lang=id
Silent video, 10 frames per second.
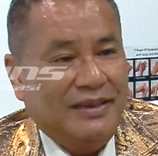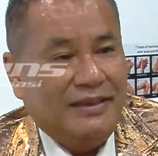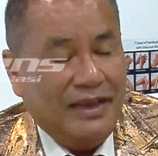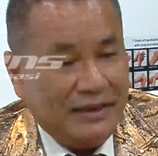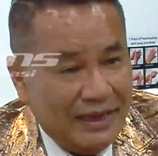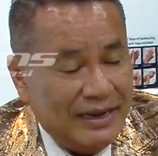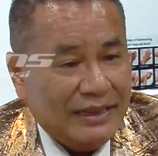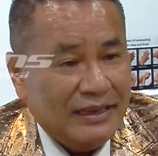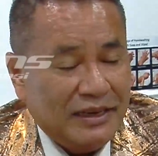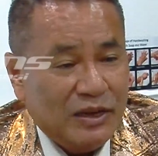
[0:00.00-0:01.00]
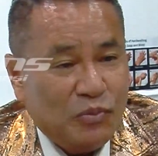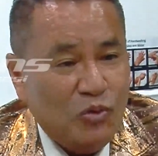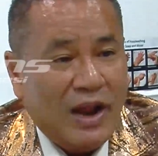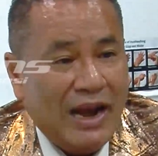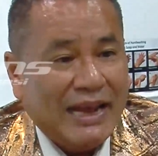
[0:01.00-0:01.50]
Ya, ya dia datang dengan
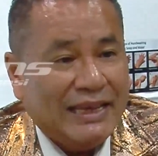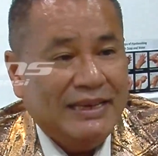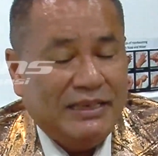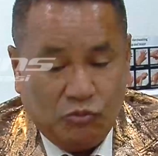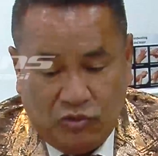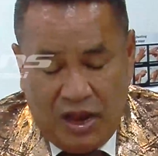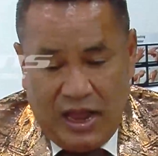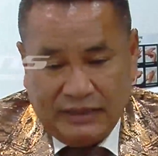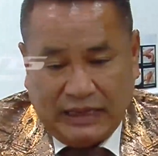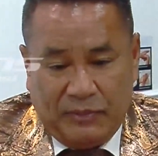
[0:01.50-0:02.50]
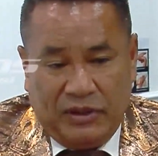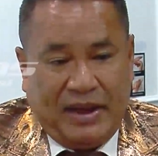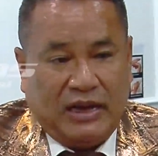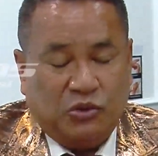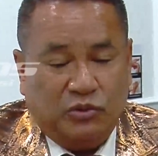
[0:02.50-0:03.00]
puluhan laki di kami
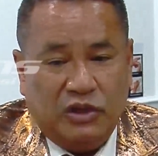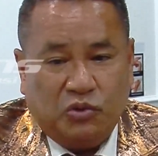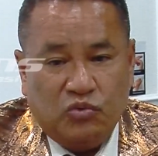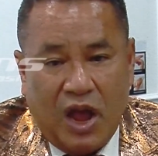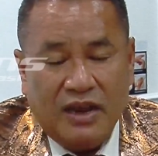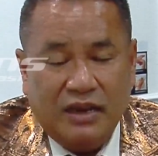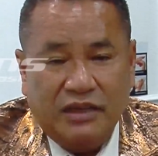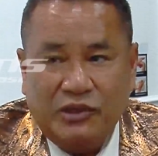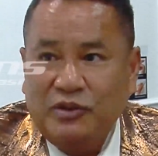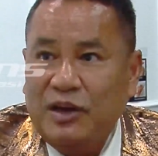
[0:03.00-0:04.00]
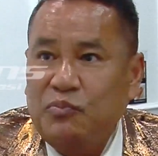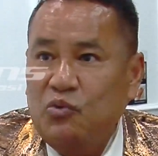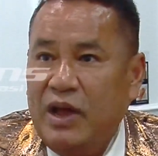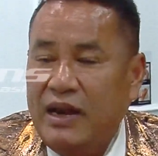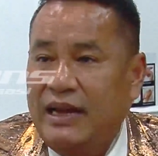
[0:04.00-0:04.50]
masuk dia sudah ada di situ dengan
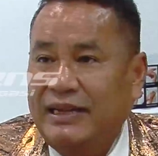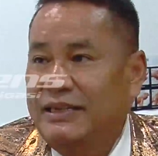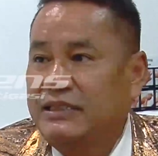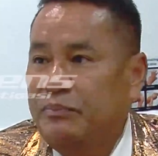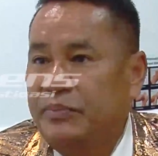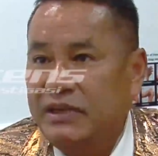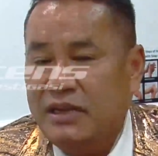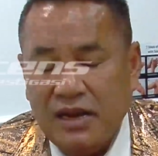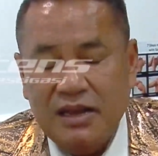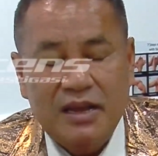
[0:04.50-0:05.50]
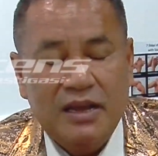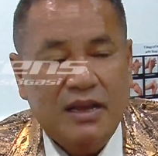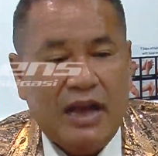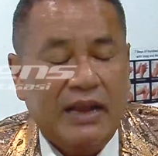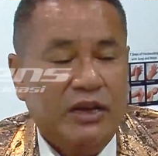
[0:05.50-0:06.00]
puluhan laki di sampingnya. Ya.
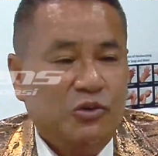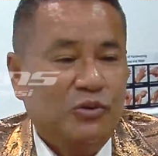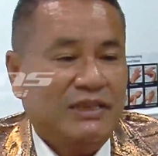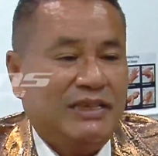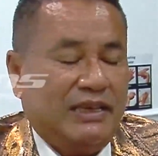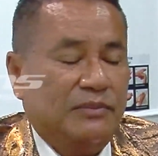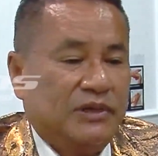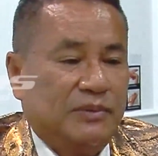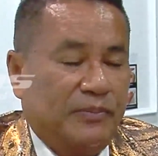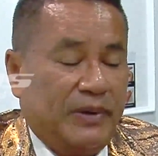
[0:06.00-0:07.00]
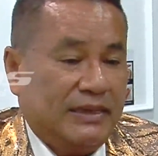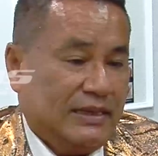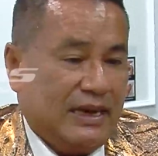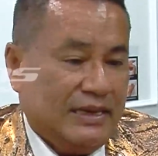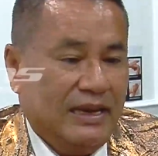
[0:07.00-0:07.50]
Ada juga si Kim sama
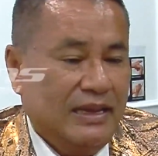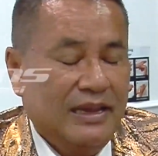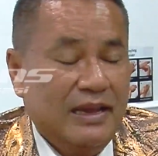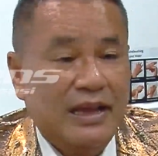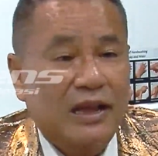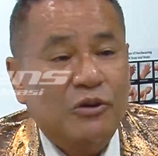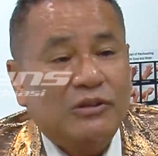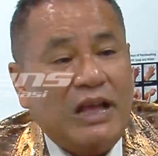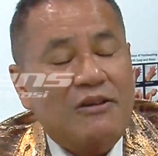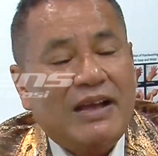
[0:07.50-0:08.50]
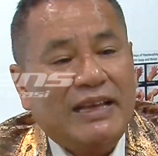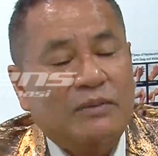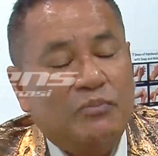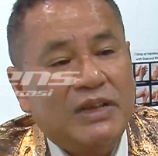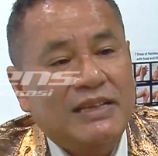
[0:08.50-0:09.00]
pengacaranya. Lo tahu
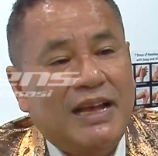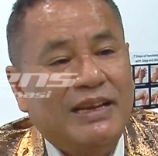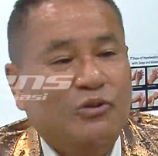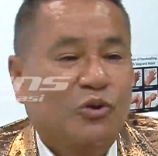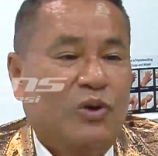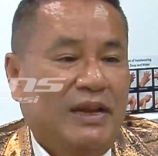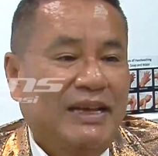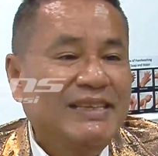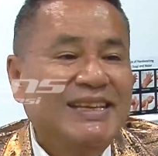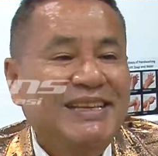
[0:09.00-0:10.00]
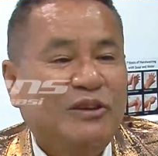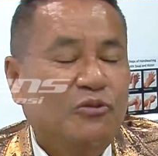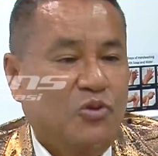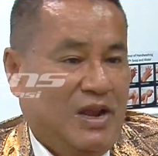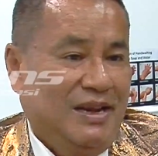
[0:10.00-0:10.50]
nggak yang punya nyali duluan, yang nyindir
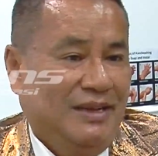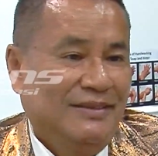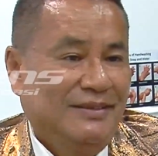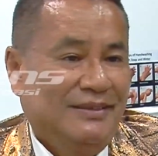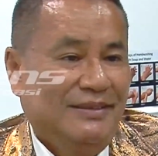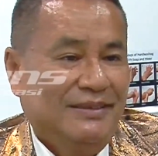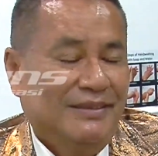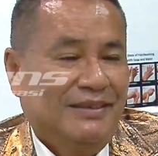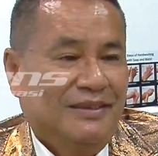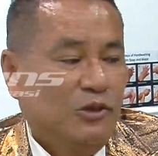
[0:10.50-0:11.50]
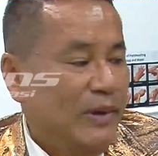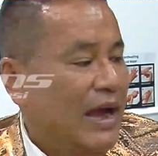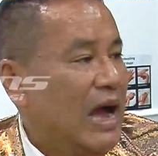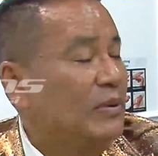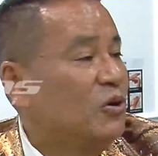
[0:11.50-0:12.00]
duluan? Ya. Oh.
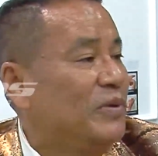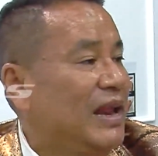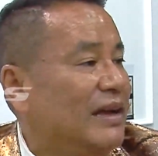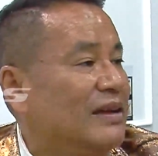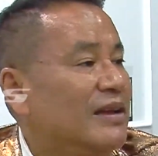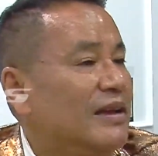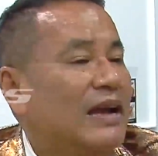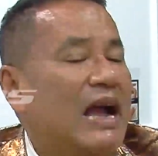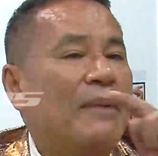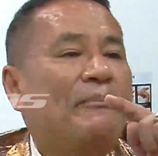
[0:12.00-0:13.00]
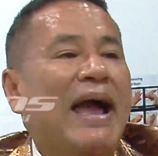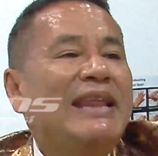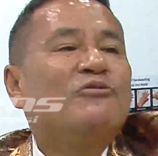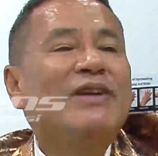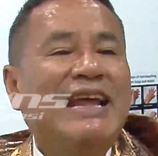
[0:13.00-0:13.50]
Coba apa gue bilang? Ngapain
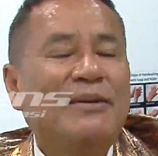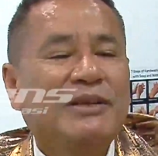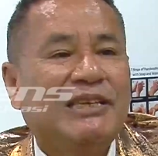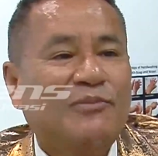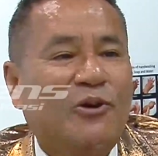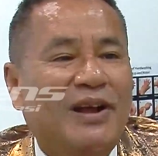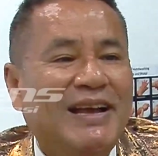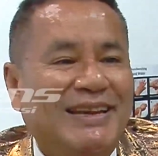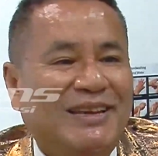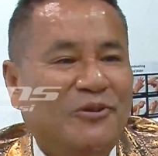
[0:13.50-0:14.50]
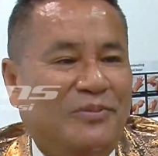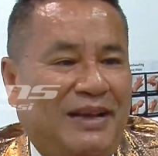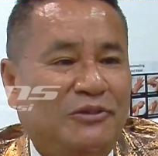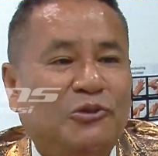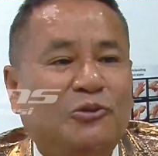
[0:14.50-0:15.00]
gue damai sama orang ini? Gue
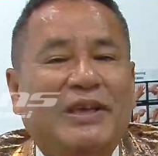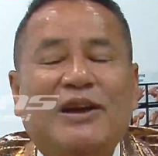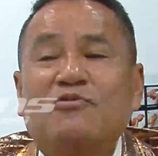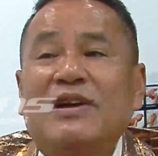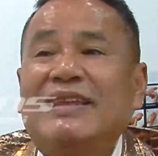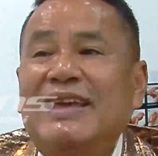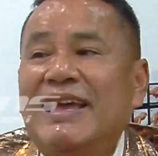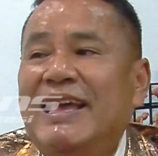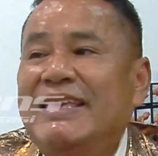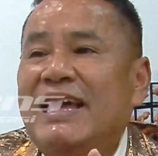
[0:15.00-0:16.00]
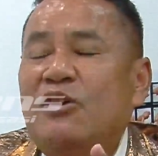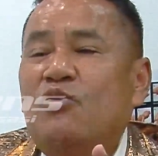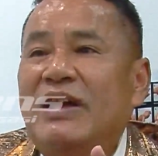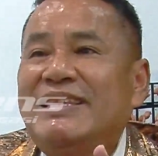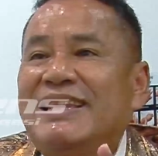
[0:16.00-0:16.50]
bilang justru yang gue yang
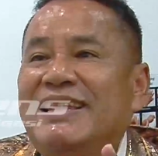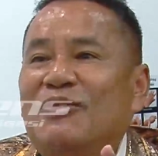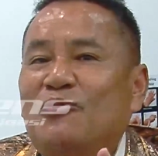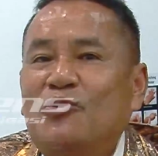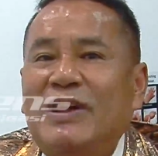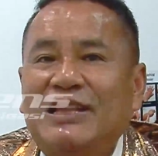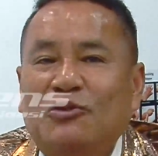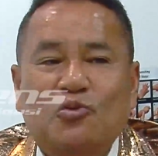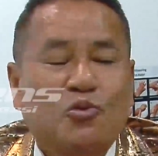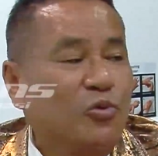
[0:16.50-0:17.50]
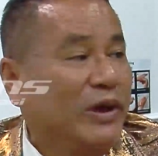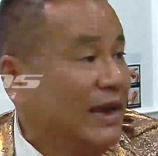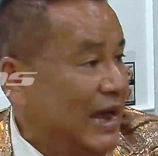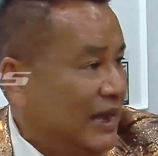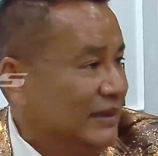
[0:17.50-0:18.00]
gue nyindir duluan itu gue ya
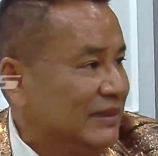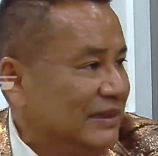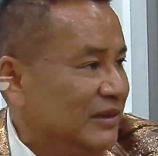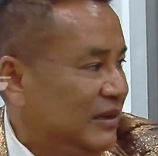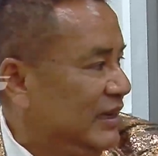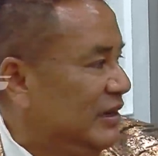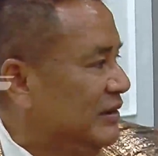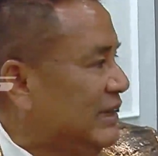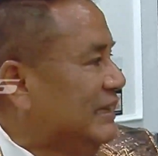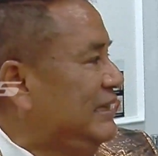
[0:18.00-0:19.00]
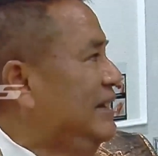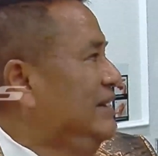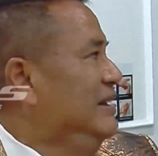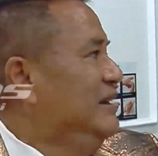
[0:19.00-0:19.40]
kak, ya hmm. Nina saksi ya kan?